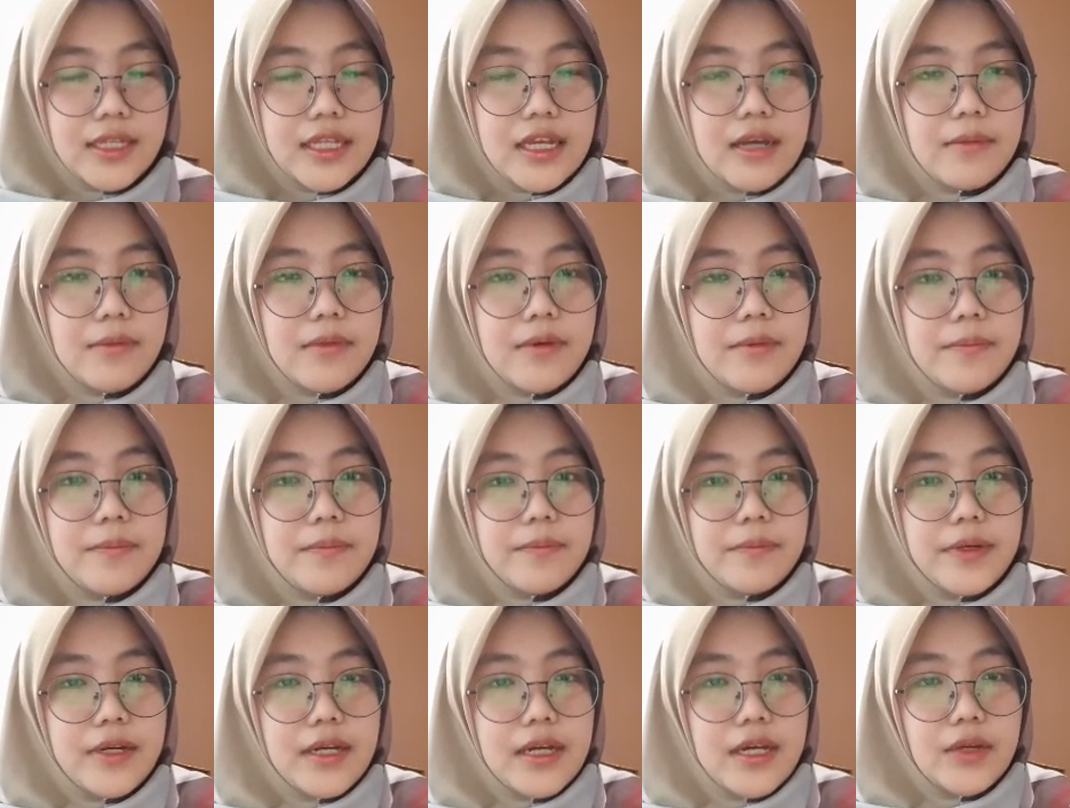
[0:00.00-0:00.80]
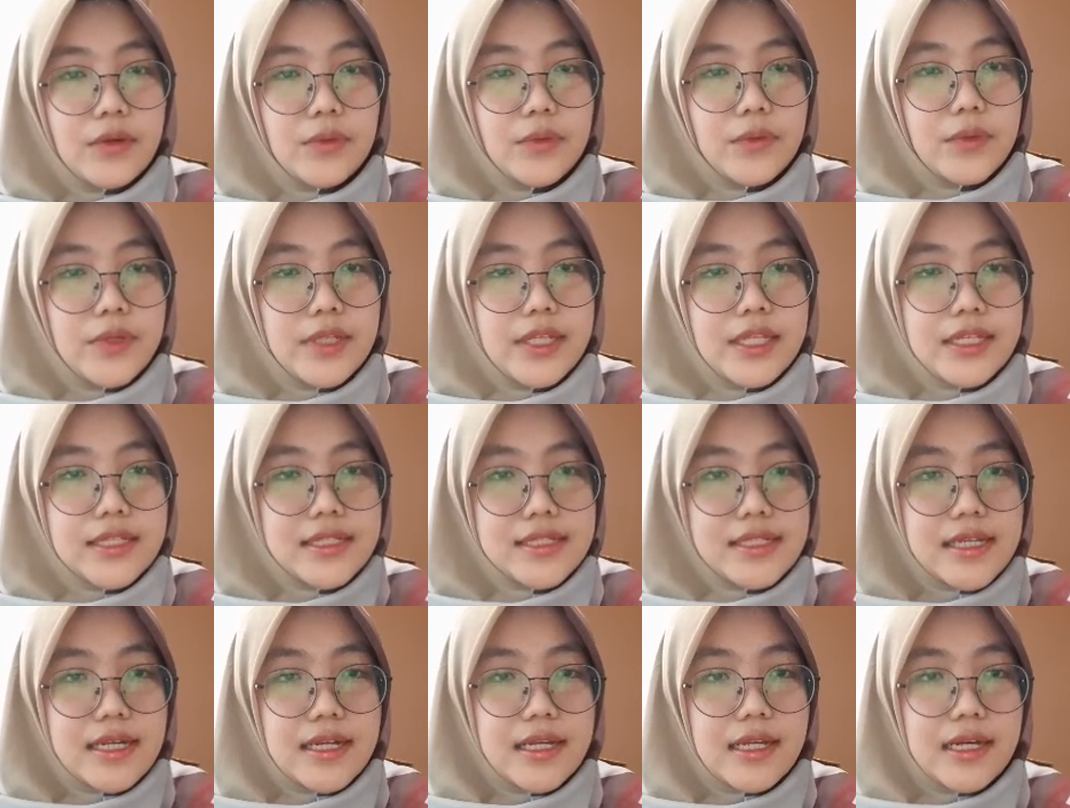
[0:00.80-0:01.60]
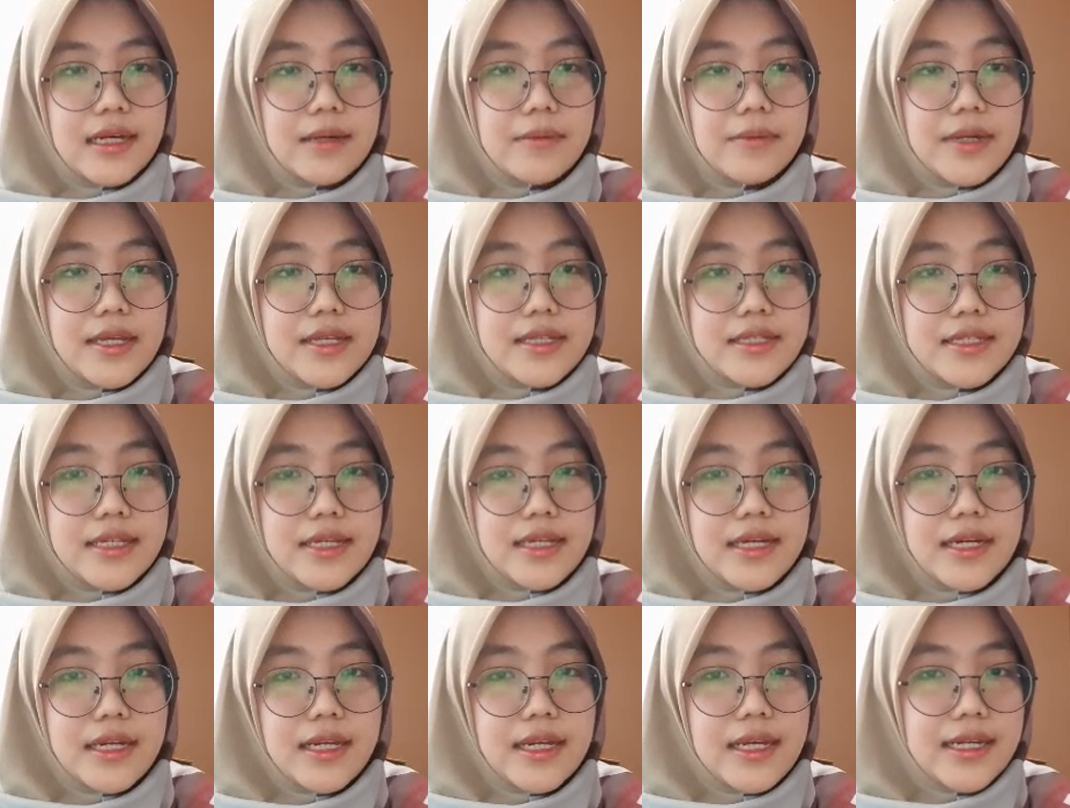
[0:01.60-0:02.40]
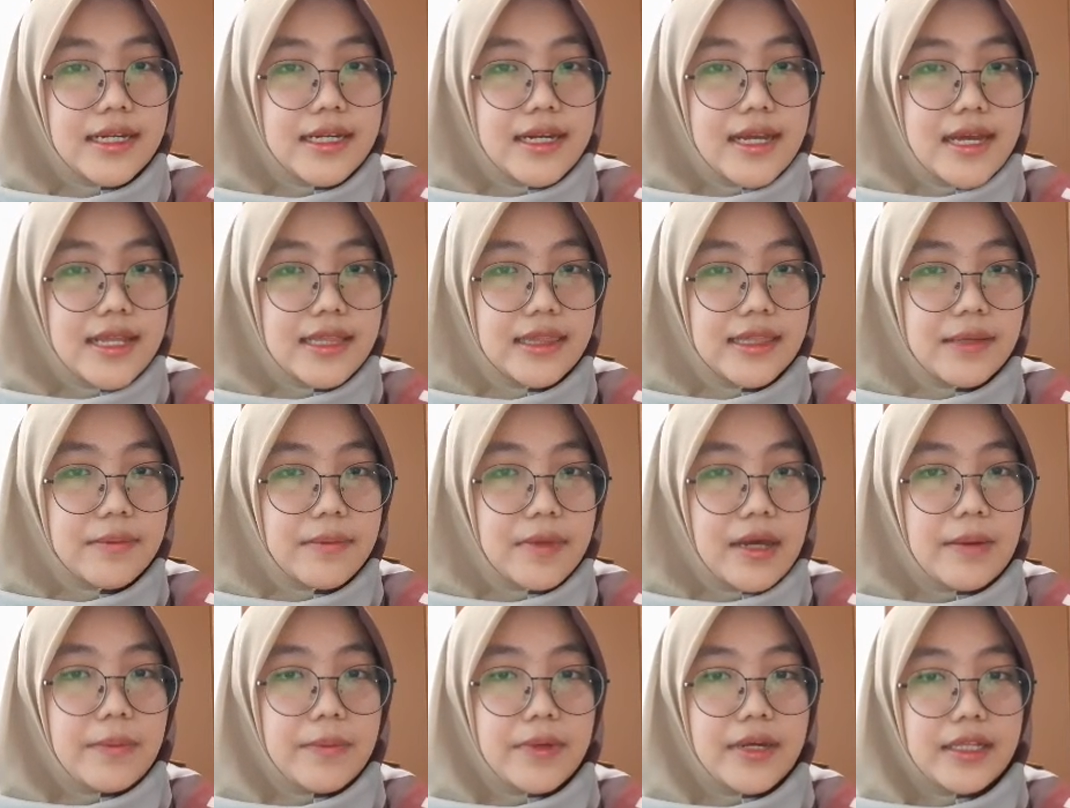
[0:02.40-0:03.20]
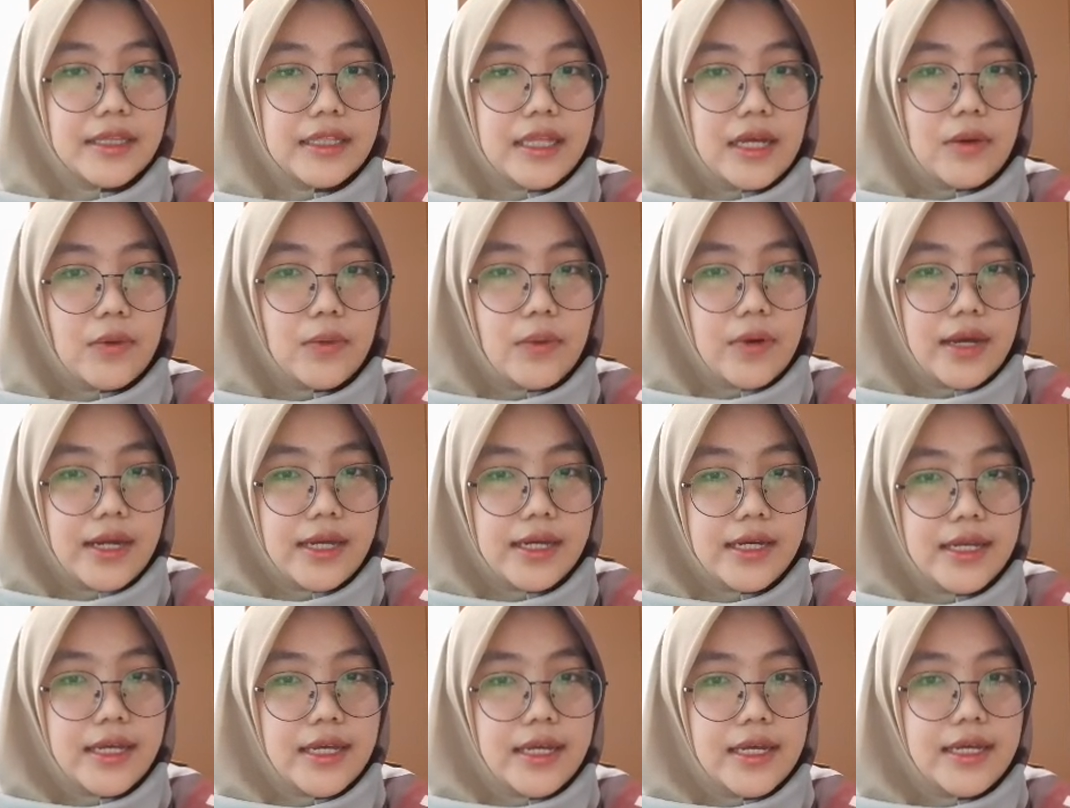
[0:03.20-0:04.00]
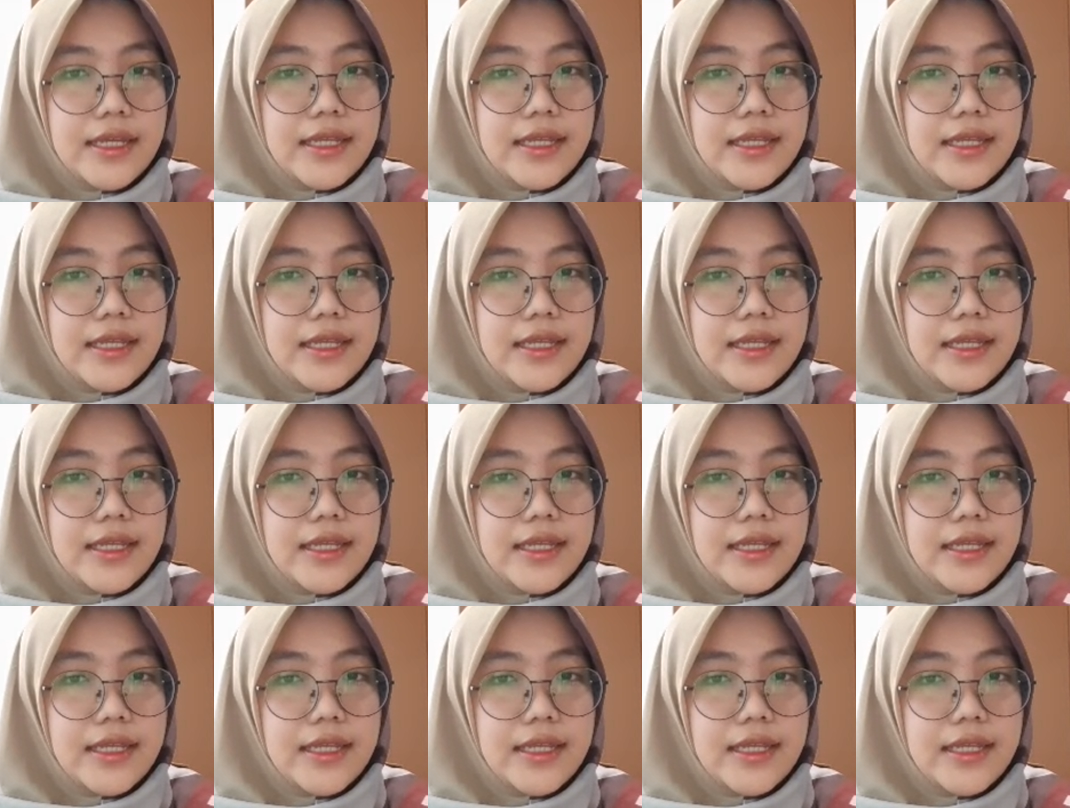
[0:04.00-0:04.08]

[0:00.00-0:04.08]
yang mempengaruhi kesadaran belajar dan tambahan pengetahuan.